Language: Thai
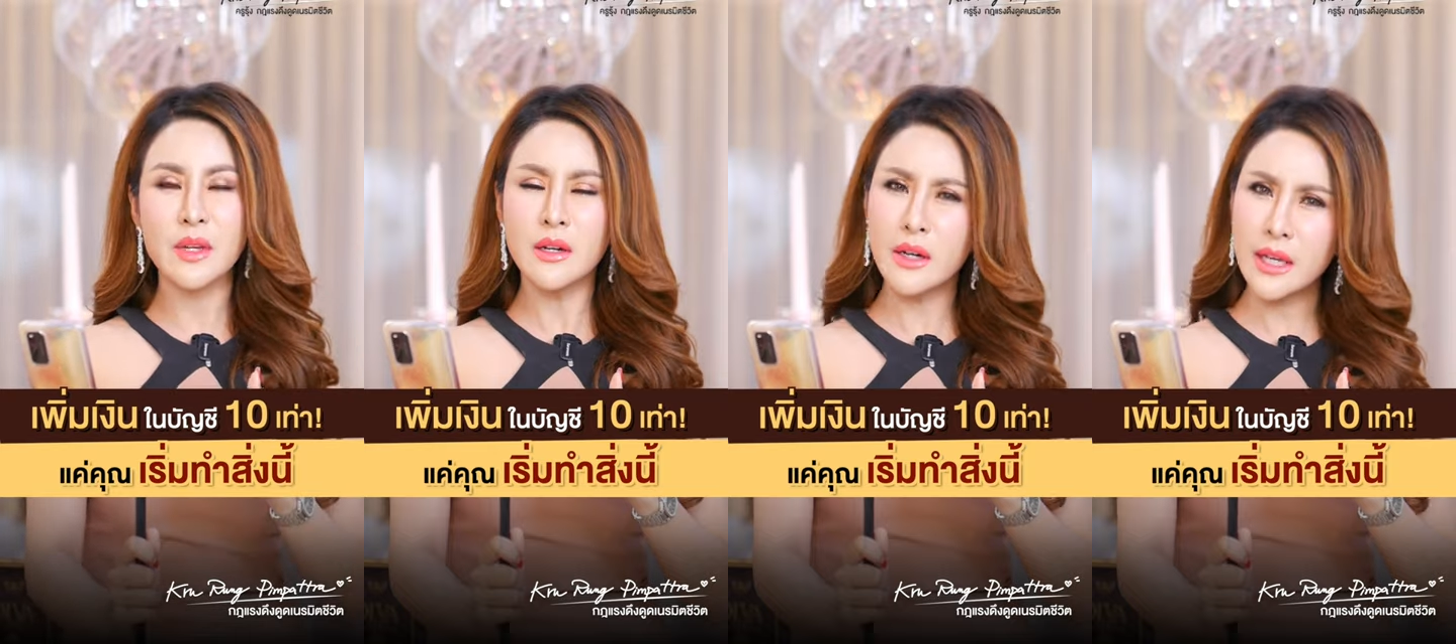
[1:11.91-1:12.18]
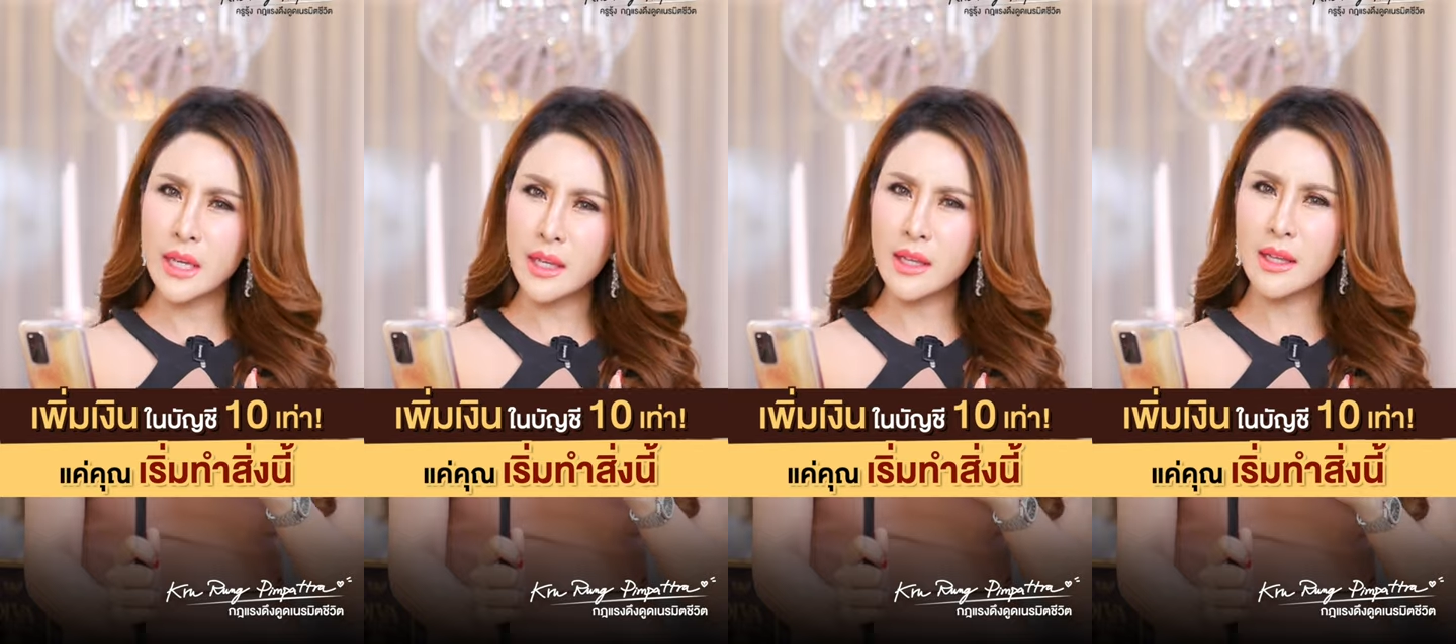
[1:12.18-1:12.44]

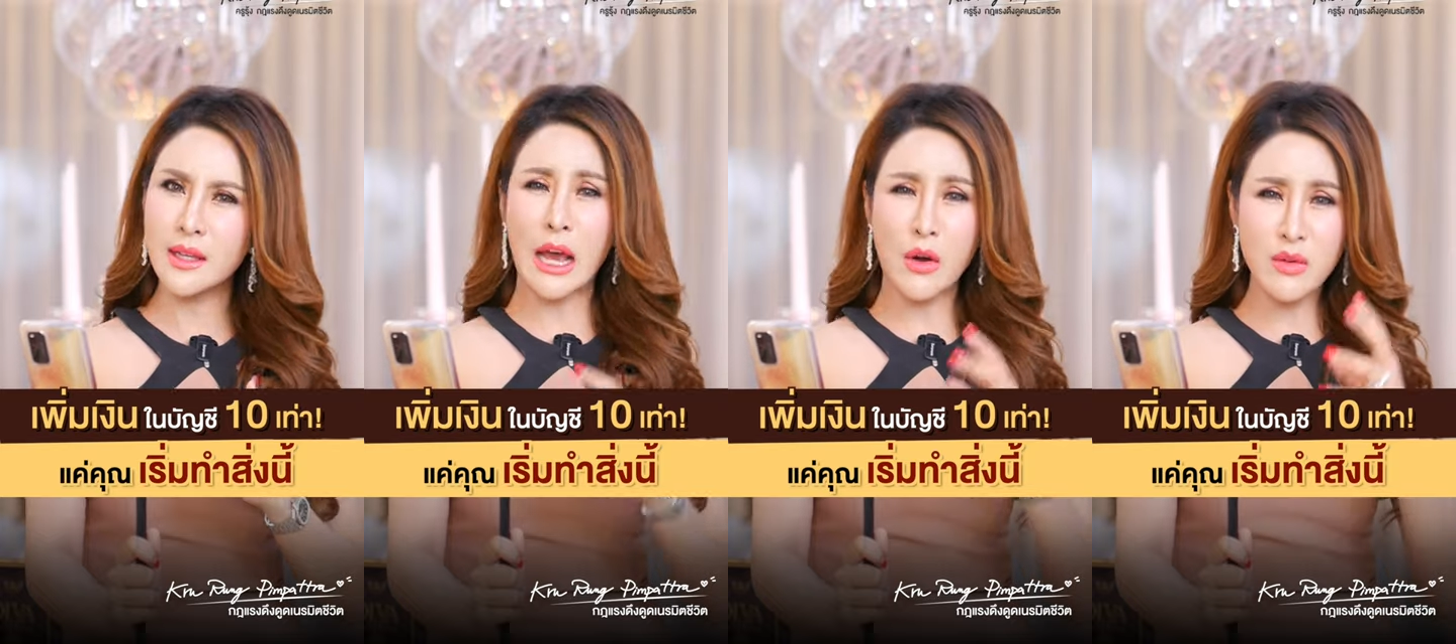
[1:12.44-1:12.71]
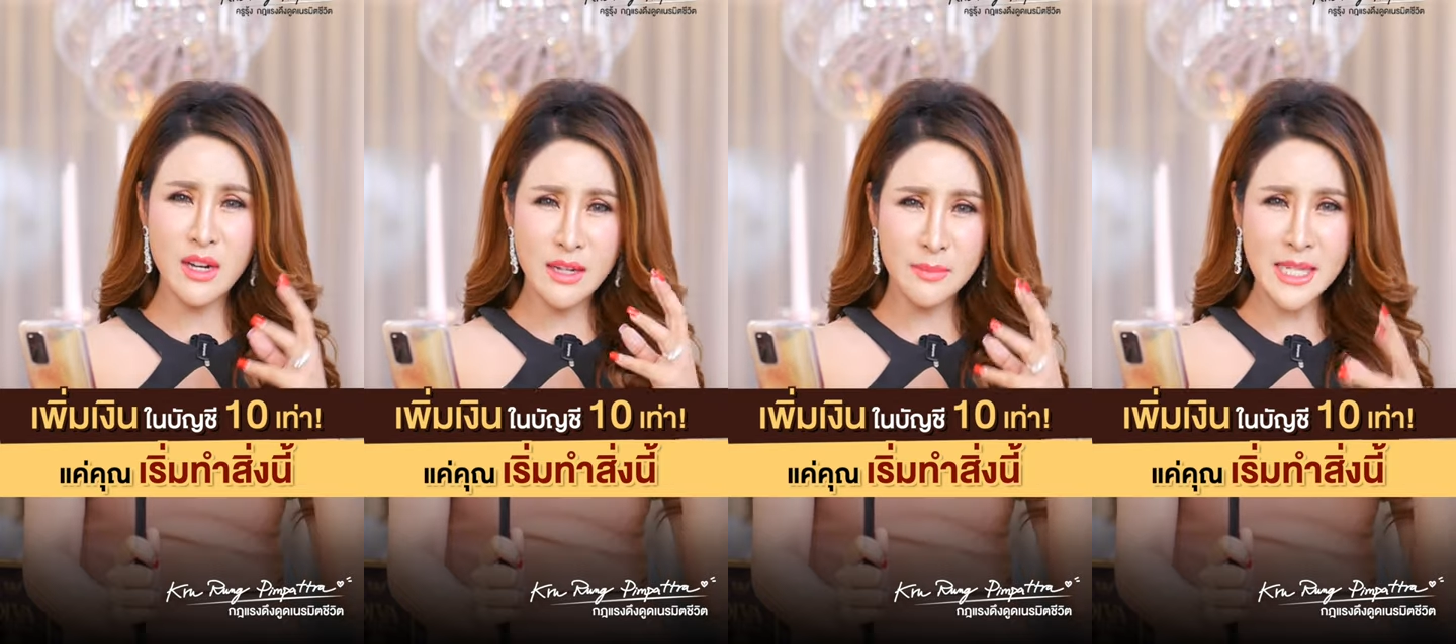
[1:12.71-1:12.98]
เฮ้ยเรา
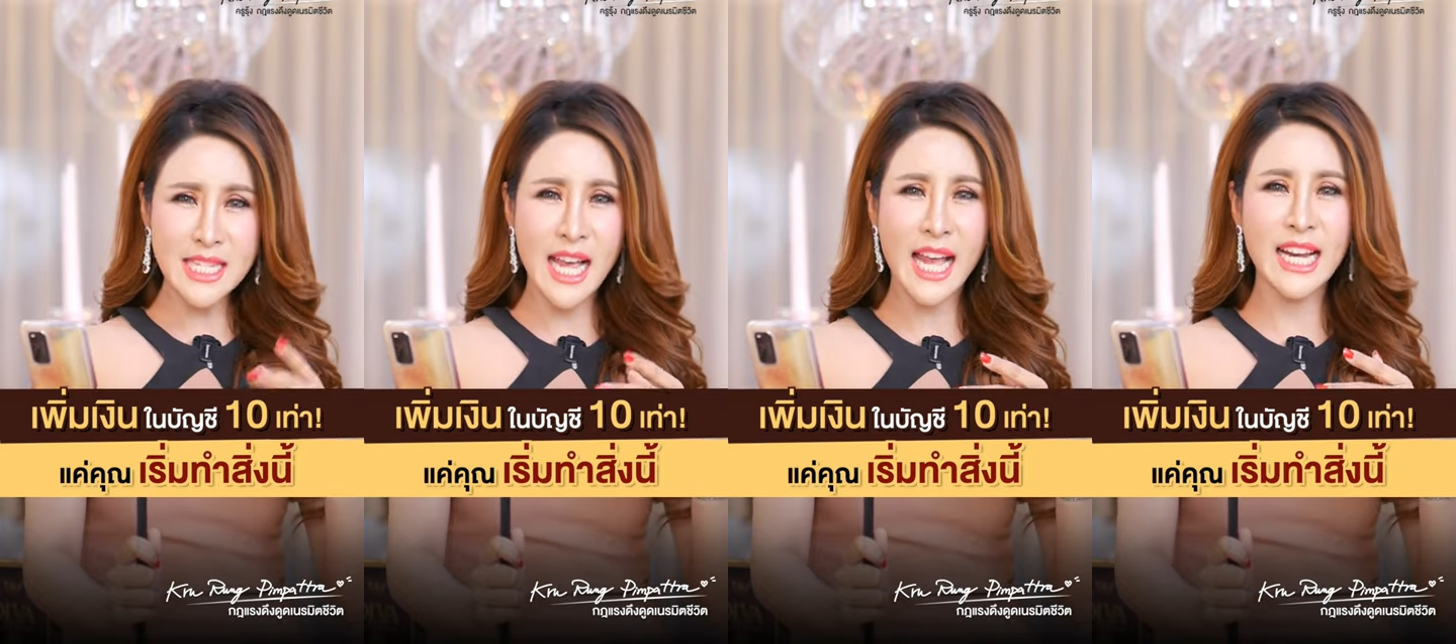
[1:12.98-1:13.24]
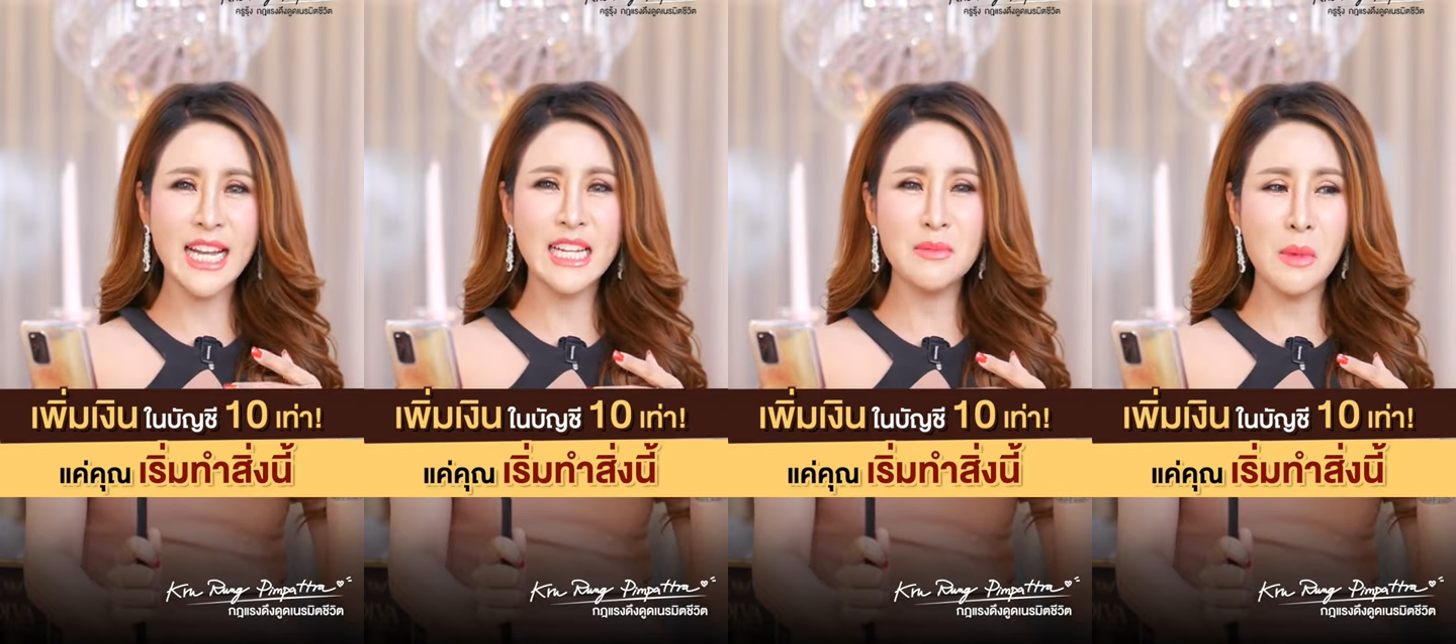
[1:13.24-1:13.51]
เอาเงินไป
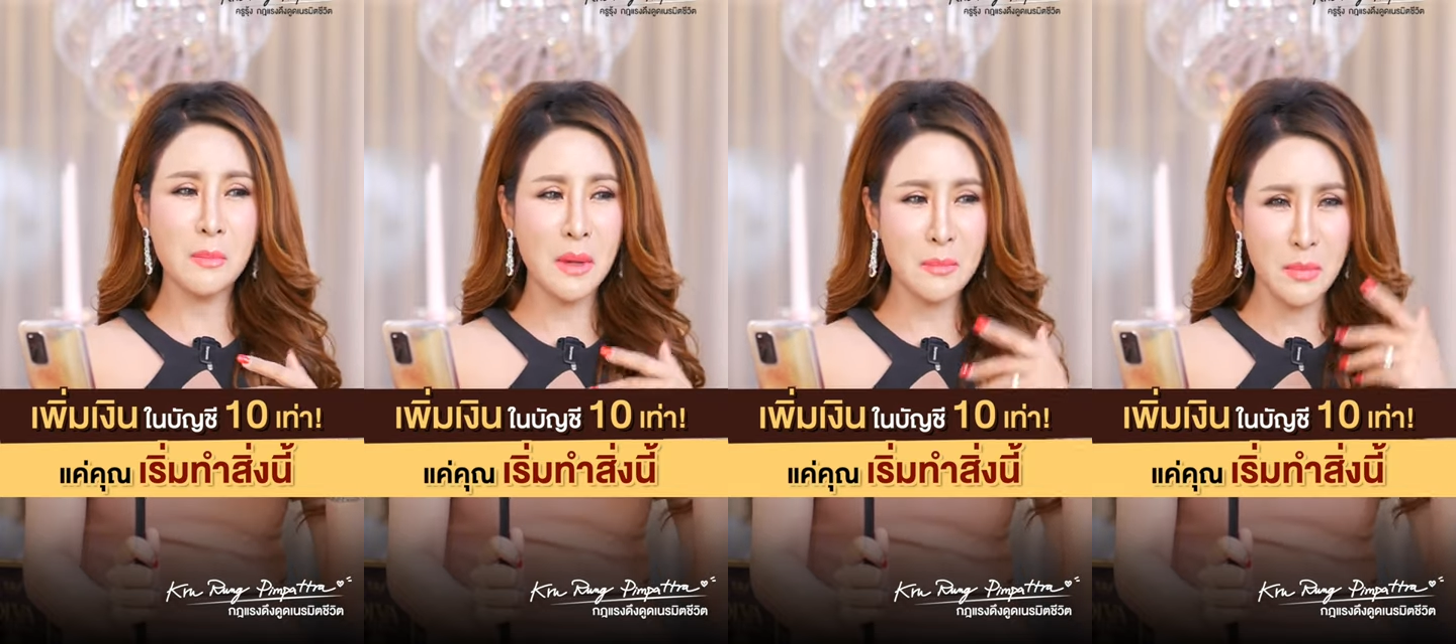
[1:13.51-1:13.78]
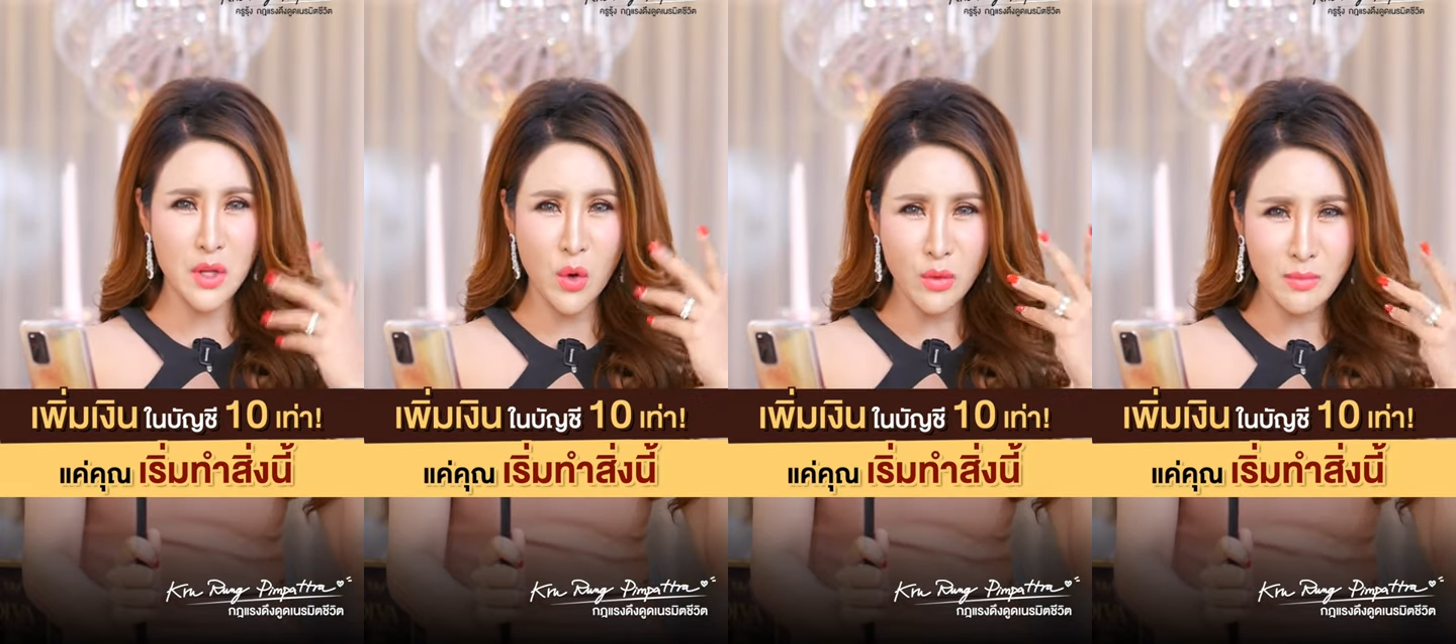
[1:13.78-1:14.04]
ใช้อะไรที่มันเป็
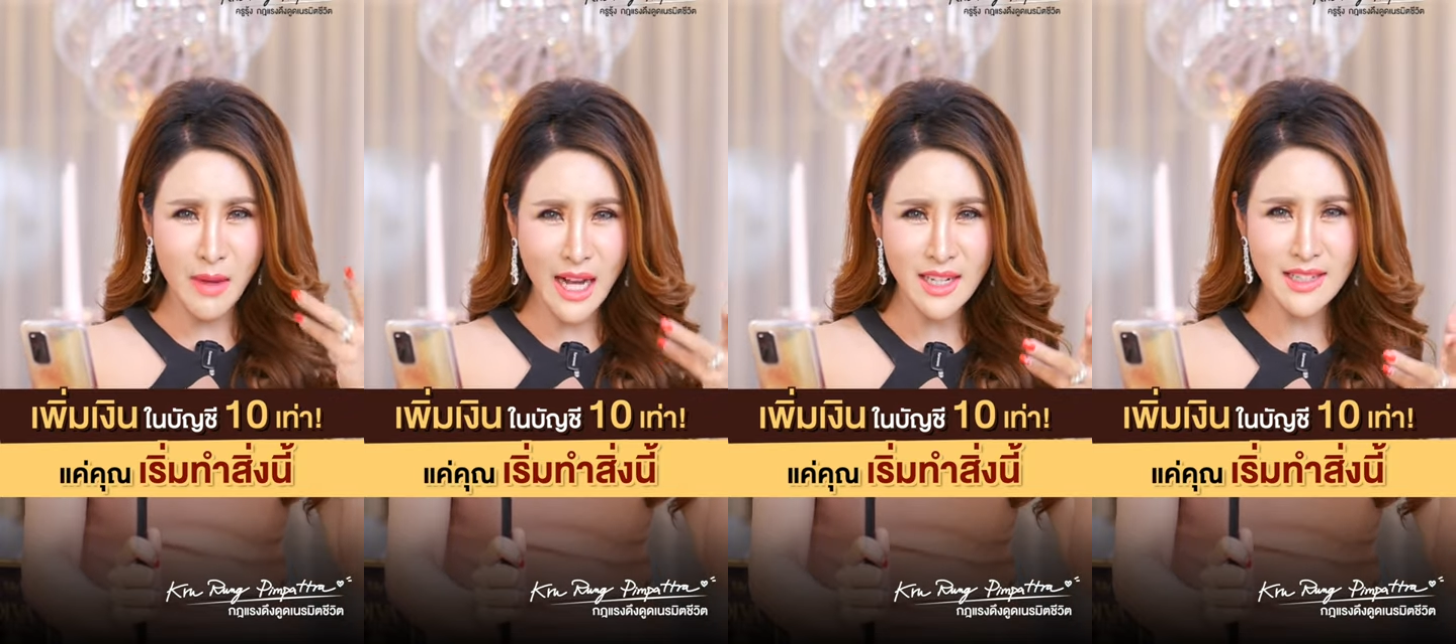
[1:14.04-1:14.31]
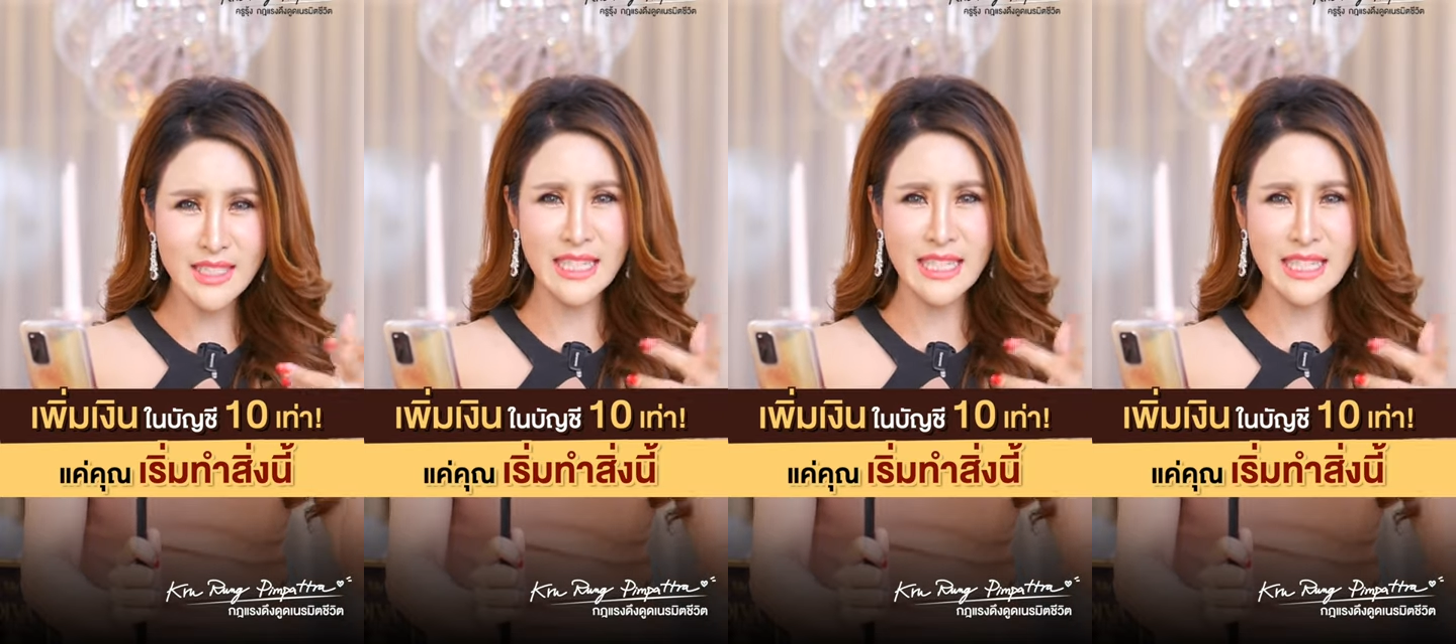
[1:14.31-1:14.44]
นประโยชน์มาก